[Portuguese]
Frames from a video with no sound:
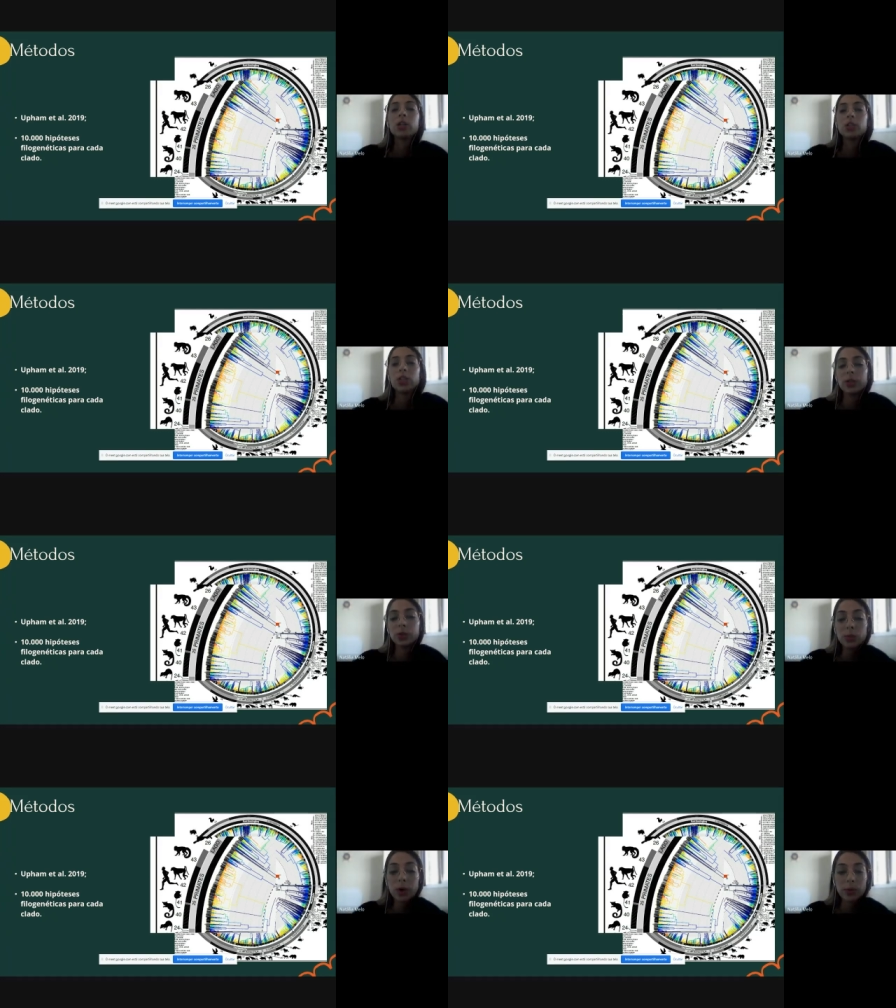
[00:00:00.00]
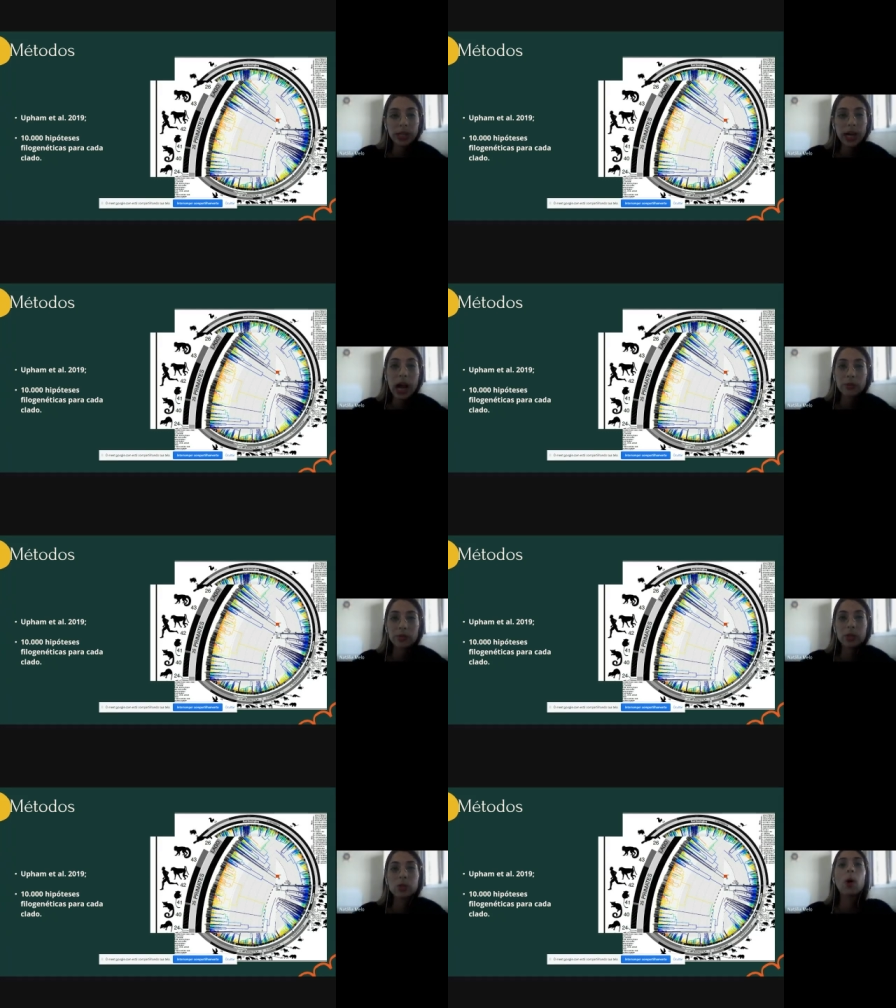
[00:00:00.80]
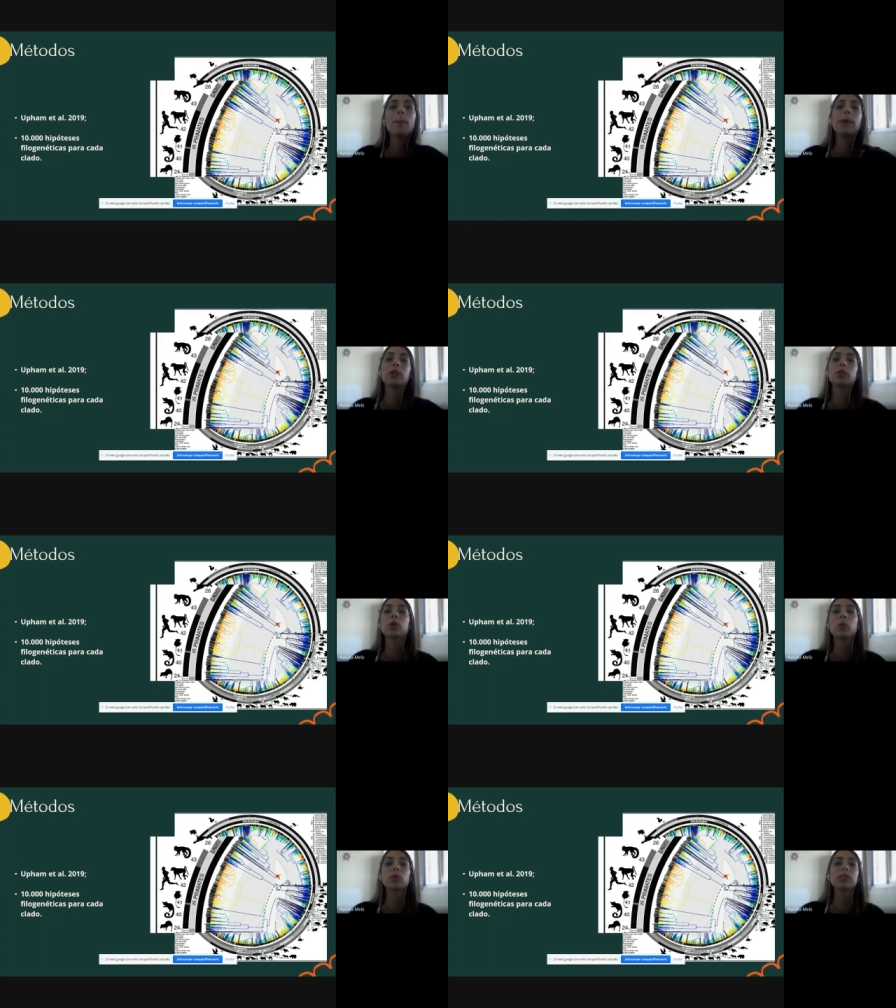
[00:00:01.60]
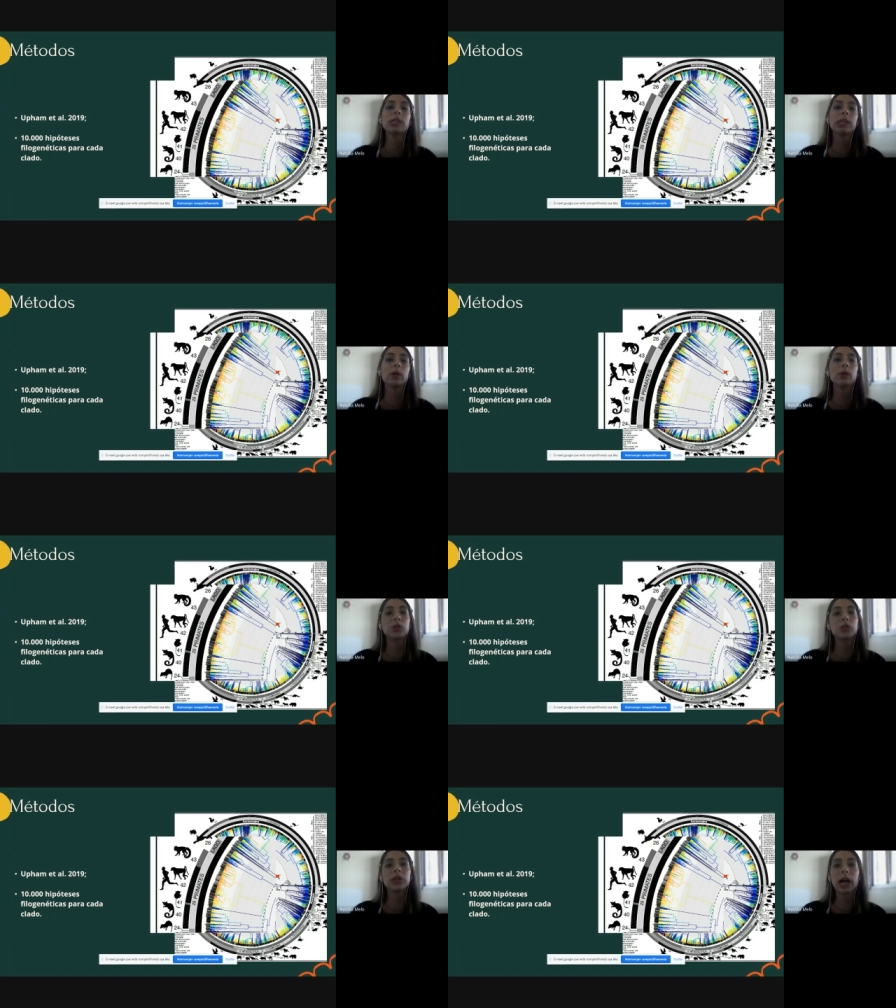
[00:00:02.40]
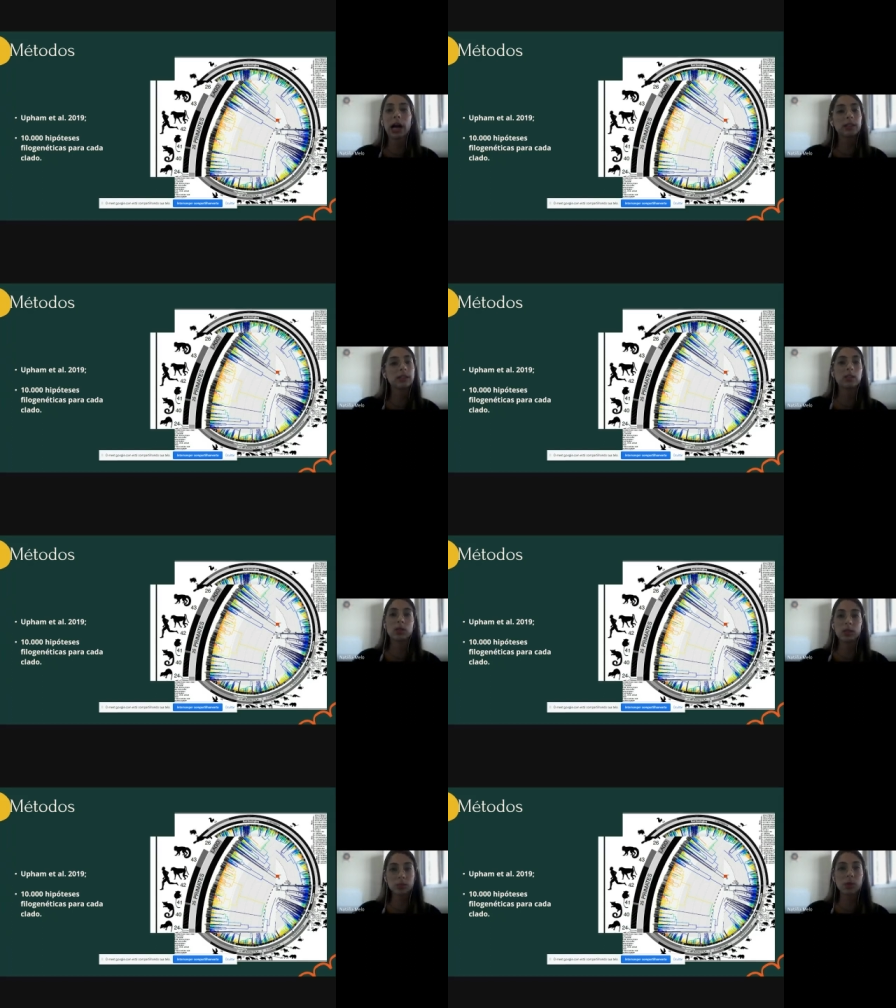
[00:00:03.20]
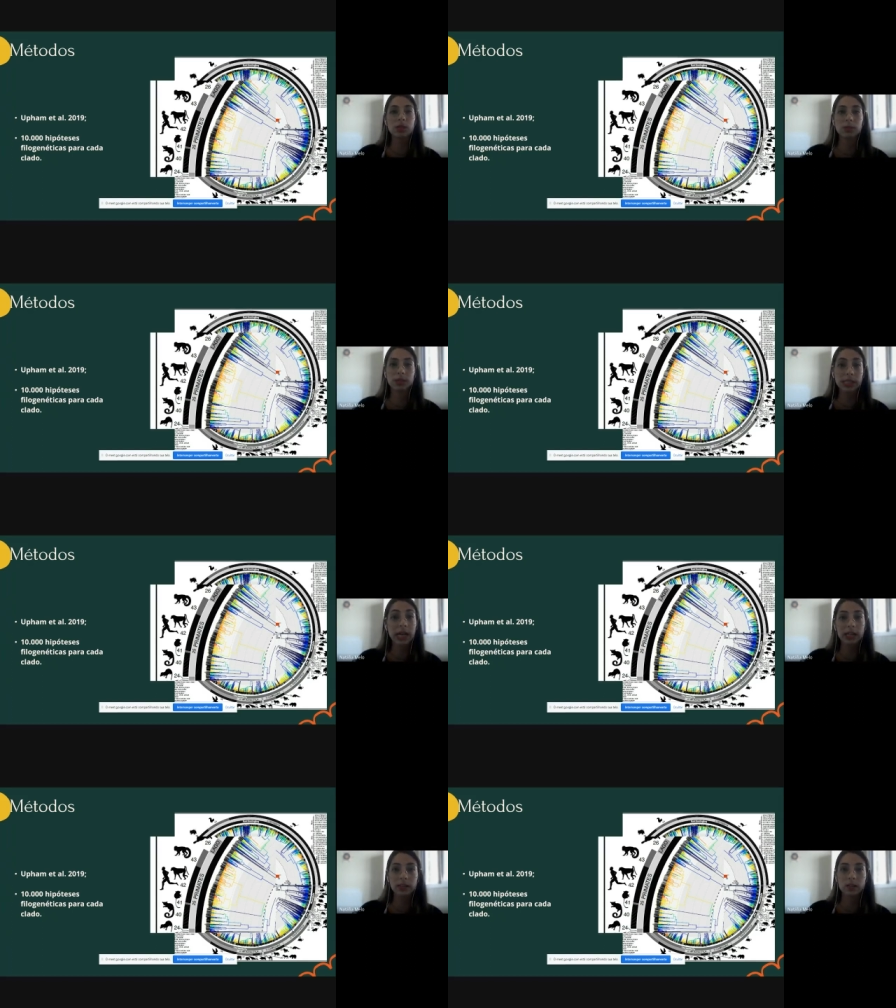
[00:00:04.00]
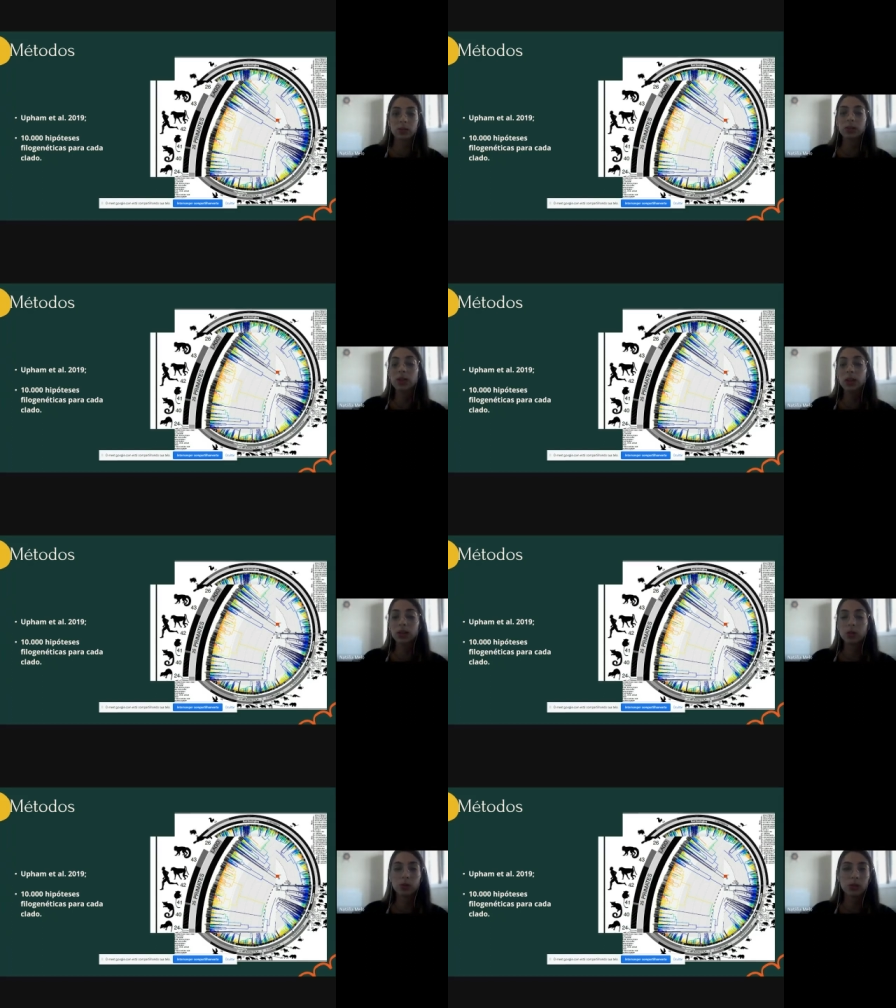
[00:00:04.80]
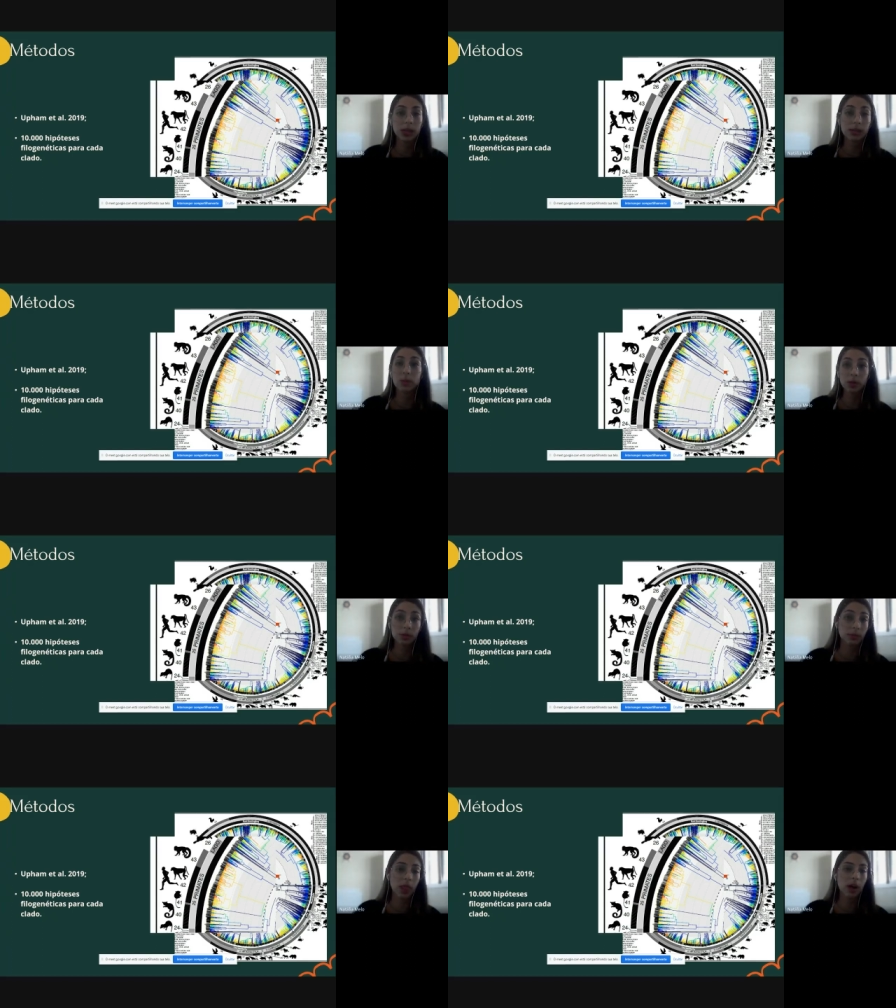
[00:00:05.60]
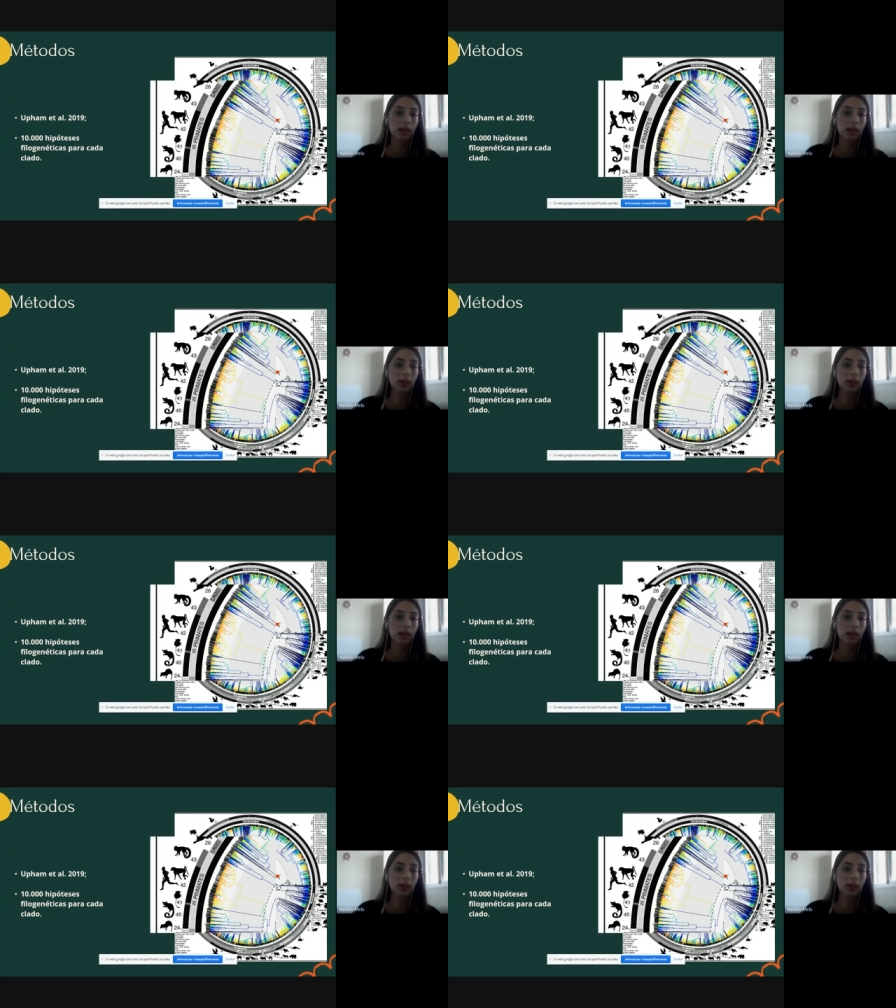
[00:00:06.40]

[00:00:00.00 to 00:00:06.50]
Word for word: gerando uma única árvore só para a gente conseguir quantificar nas nossas próximas análises, nas, pra, pra,